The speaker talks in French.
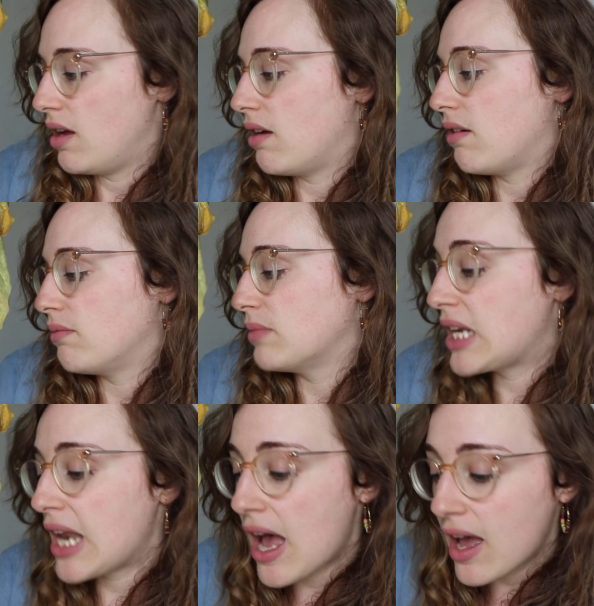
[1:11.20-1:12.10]
Euh,
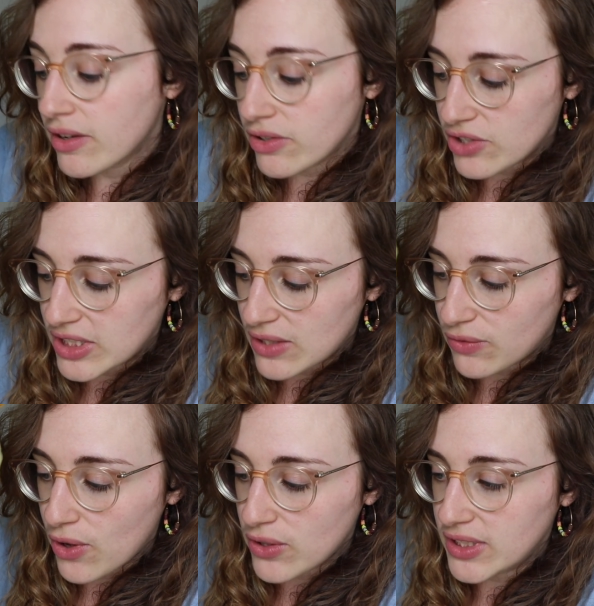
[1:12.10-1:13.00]
mais là j'ai des
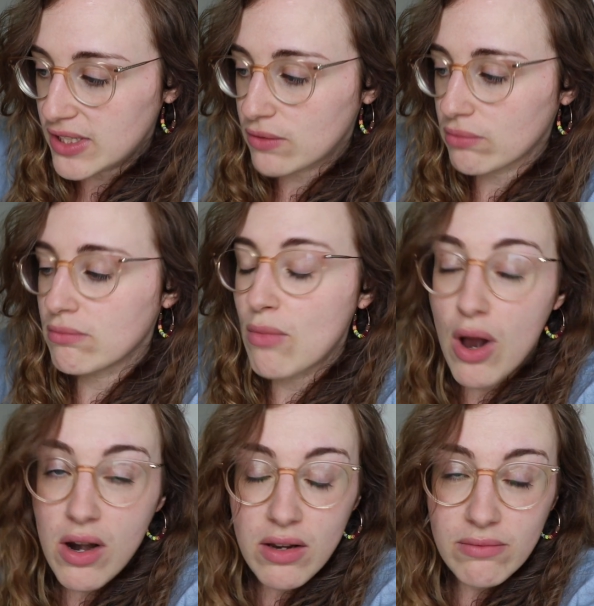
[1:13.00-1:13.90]
feuilles qui sont
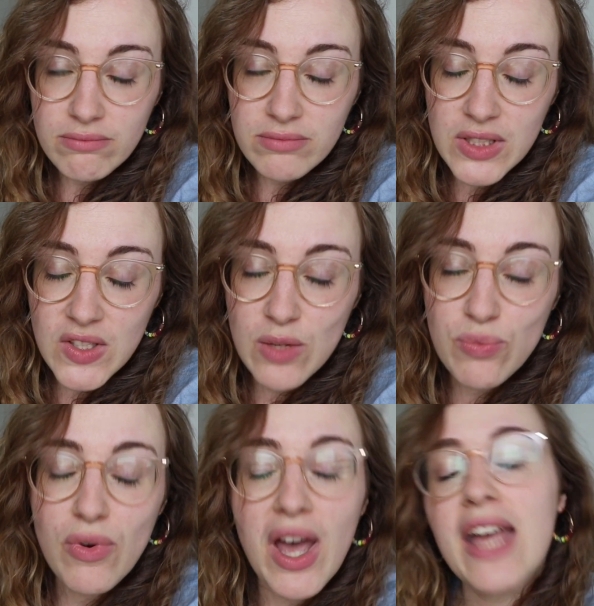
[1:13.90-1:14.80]
molles, ce qui
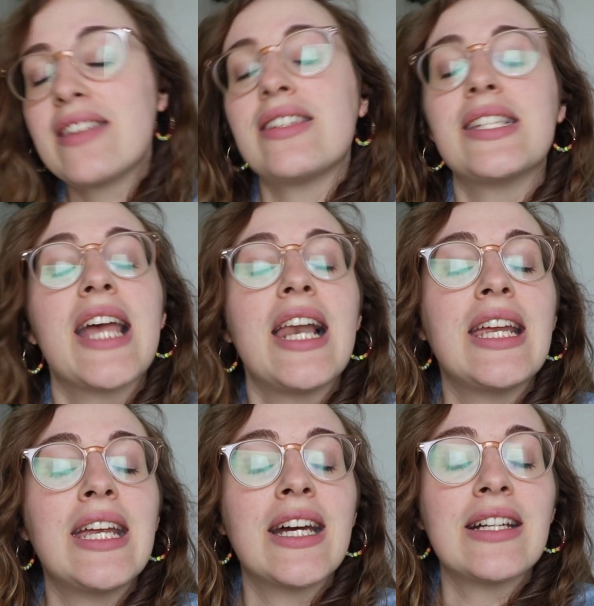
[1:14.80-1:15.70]
pourrait
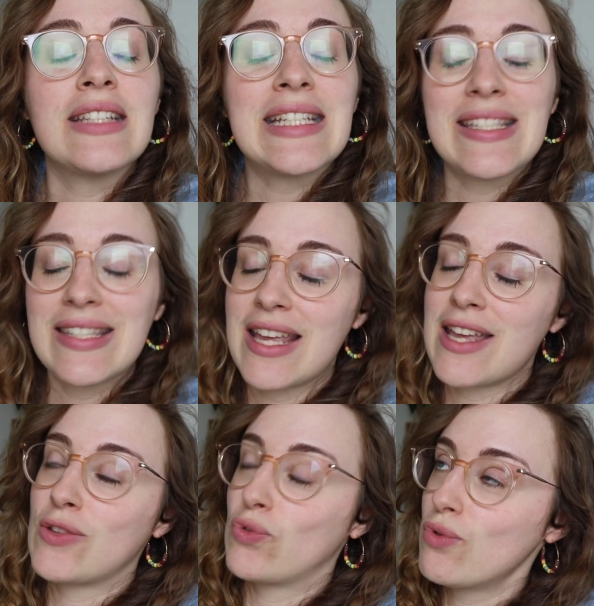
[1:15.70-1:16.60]
signaler un
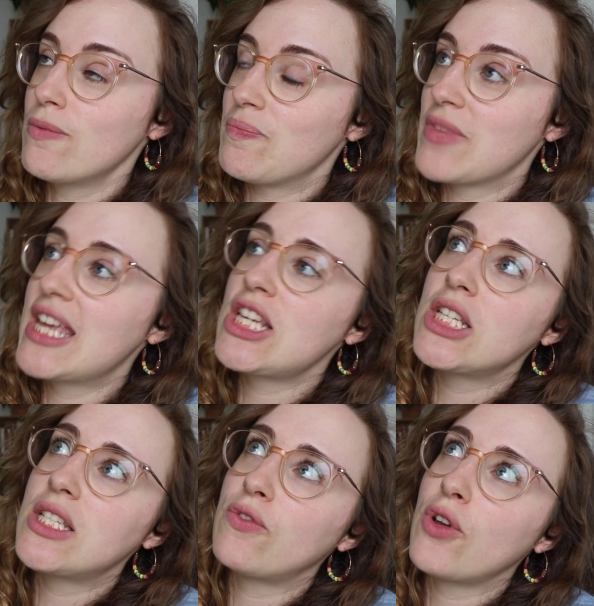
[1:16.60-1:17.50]
excès d'eau. Et
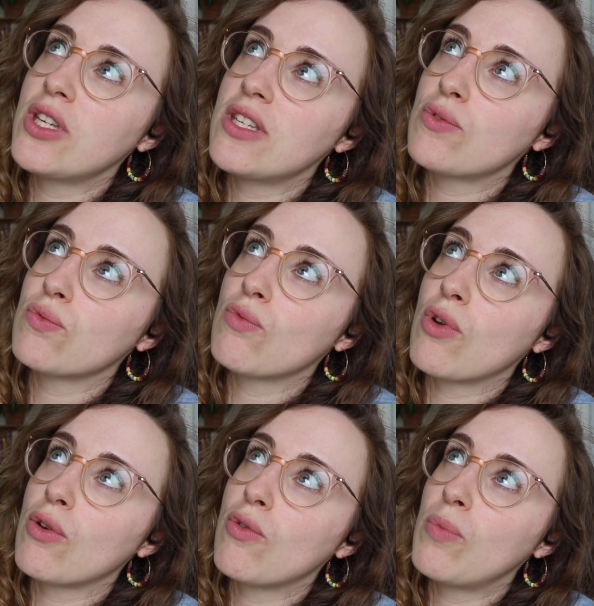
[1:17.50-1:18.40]
j'ai des feuilles qui sont
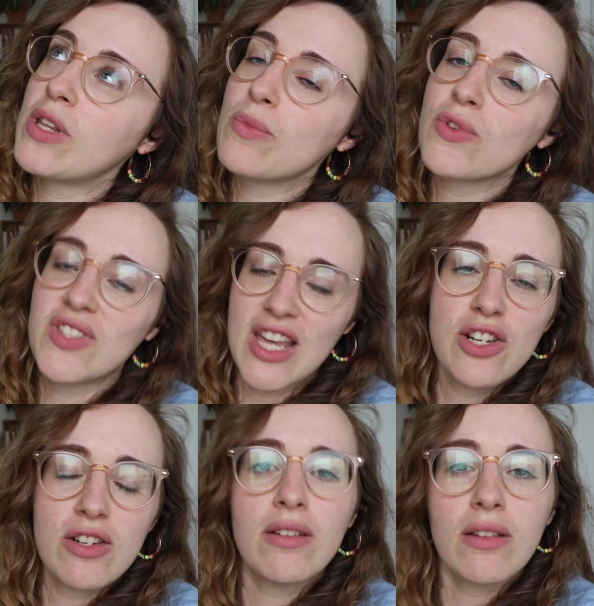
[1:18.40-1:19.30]
complètement
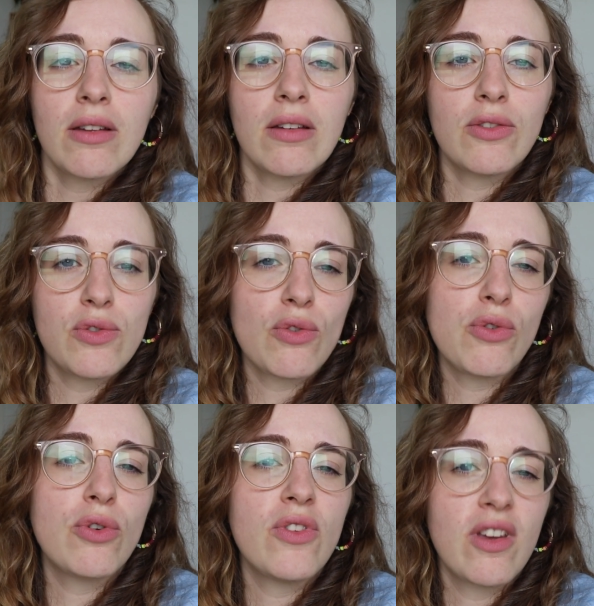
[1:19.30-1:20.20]
sèches sur
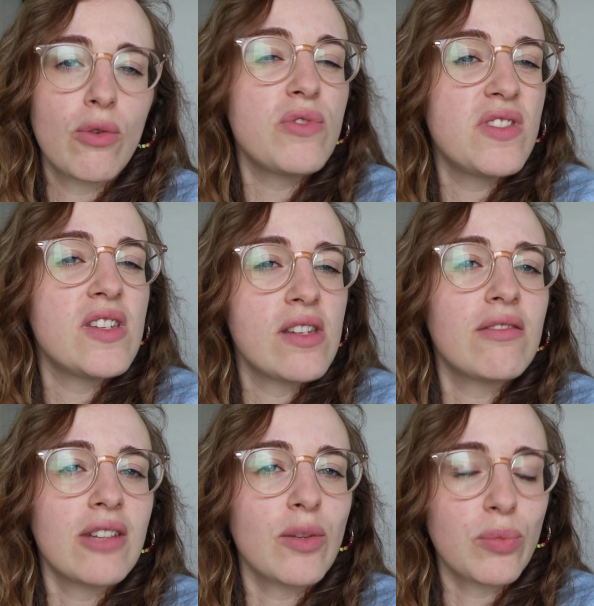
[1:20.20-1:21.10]
le côté
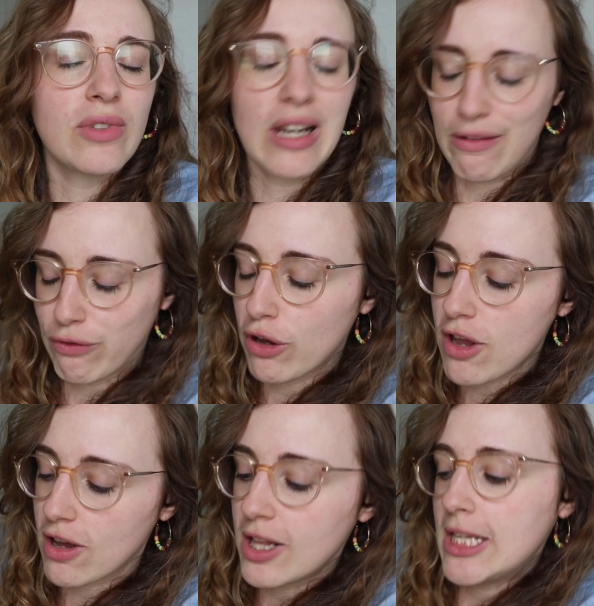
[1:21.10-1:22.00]
croustillant un peu de la feuille